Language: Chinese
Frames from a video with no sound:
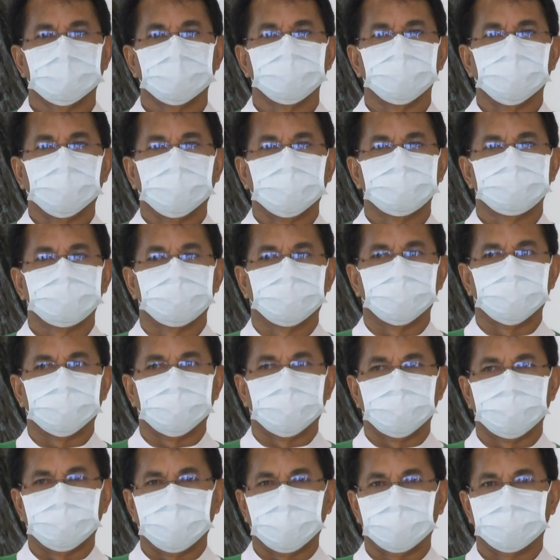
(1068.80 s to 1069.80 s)
愿主与
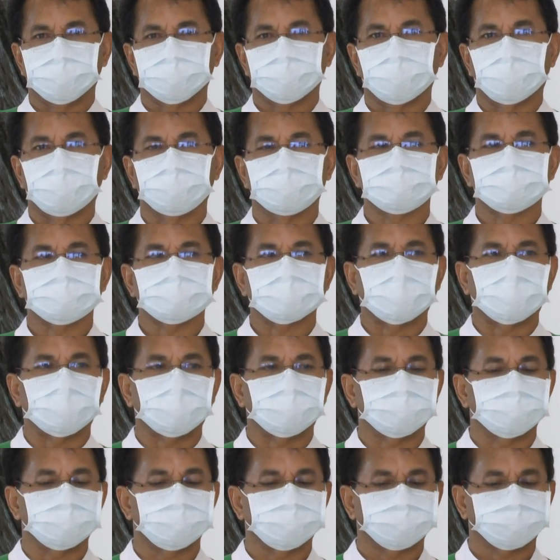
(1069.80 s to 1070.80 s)
你们同
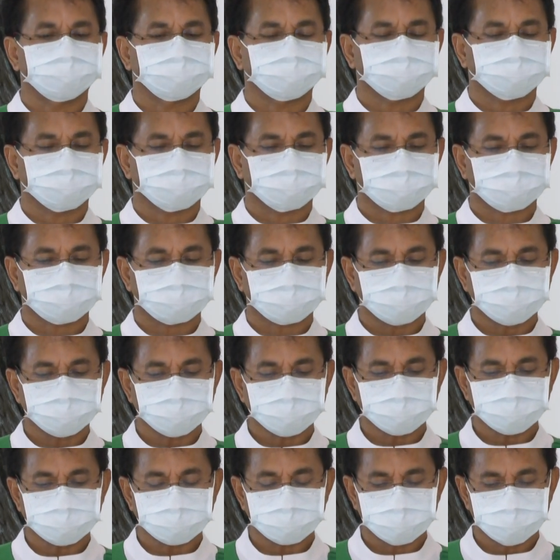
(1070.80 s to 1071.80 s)
在。愿你
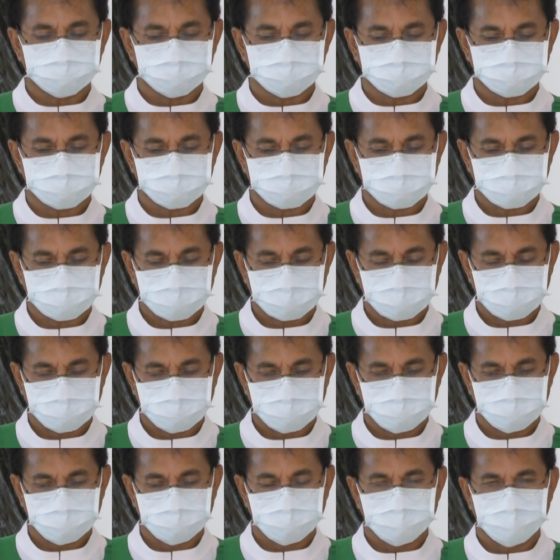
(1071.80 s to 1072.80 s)
的心
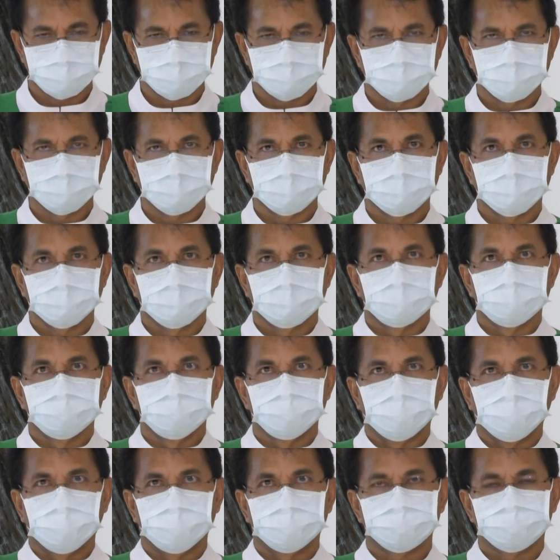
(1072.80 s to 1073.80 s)
灵同在。
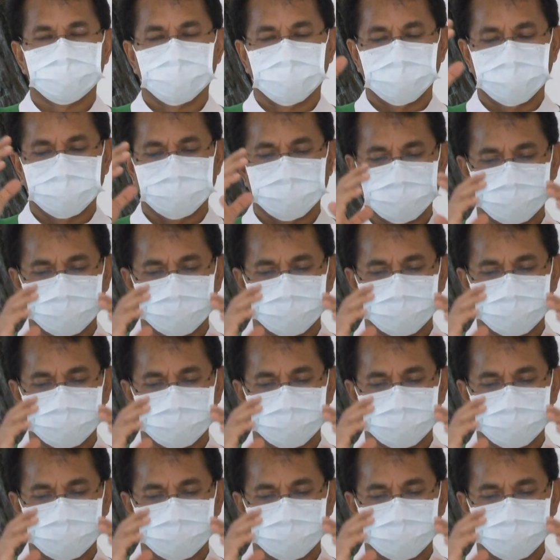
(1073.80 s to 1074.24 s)
愿全能